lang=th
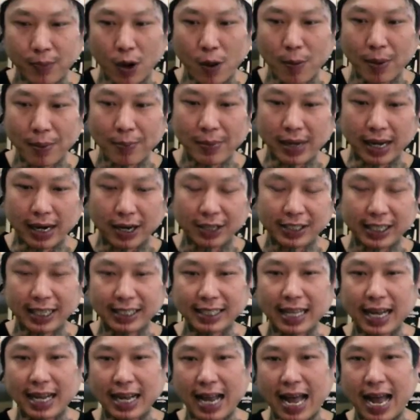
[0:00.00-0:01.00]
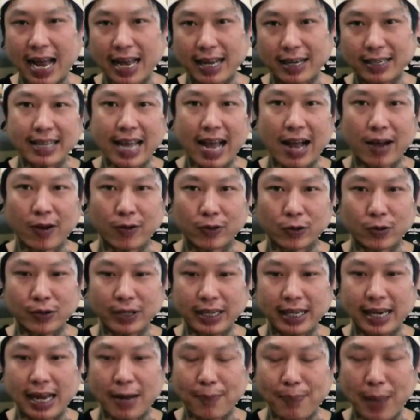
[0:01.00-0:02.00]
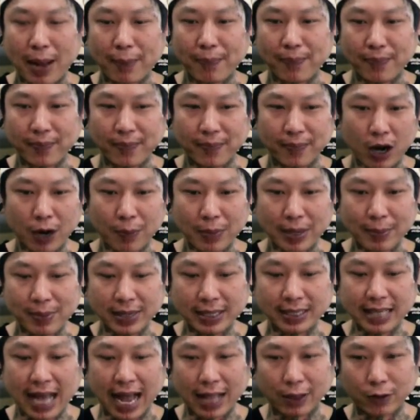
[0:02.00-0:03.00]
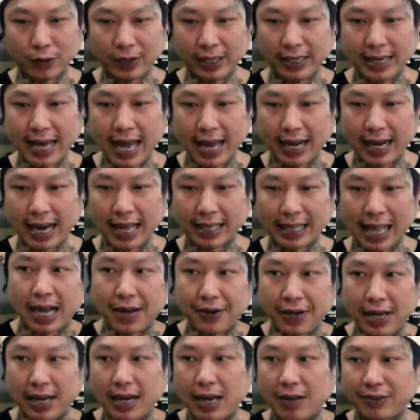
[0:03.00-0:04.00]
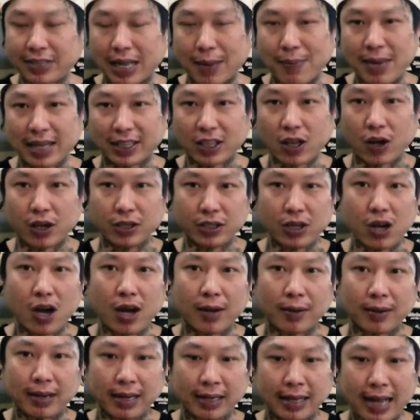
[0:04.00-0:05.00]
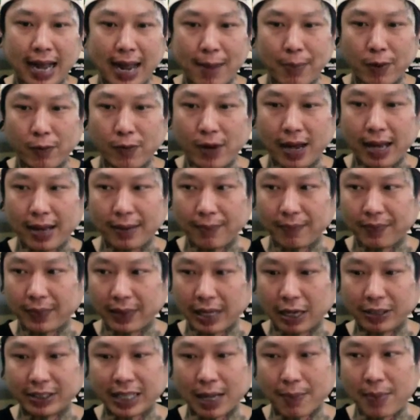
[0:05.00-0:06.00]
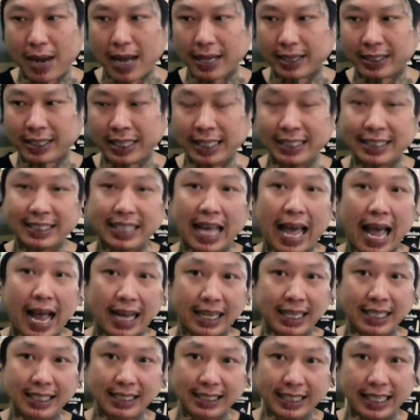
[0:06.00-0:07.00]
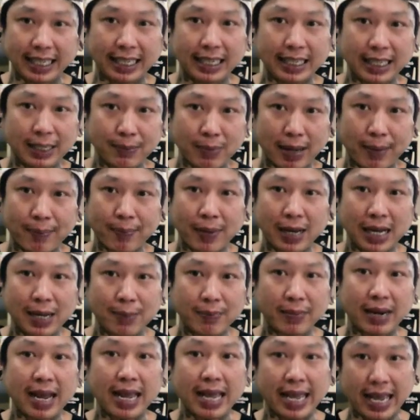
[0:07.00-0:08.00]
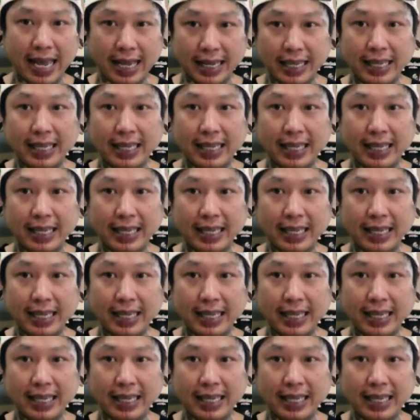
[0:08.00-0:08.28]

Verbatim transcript: พอมันเหมือนเราใช้ตรรกะแยกตรงนี้แล้วปั๊บพอเรามีพื้นฐานตรงนี้แน่นแล้วคราวนี้เราสามารถต่อยอดกลายเป็นว่าเราสามารถคิดแสงคิดสีขึ้นมาเพิ่มได้เอง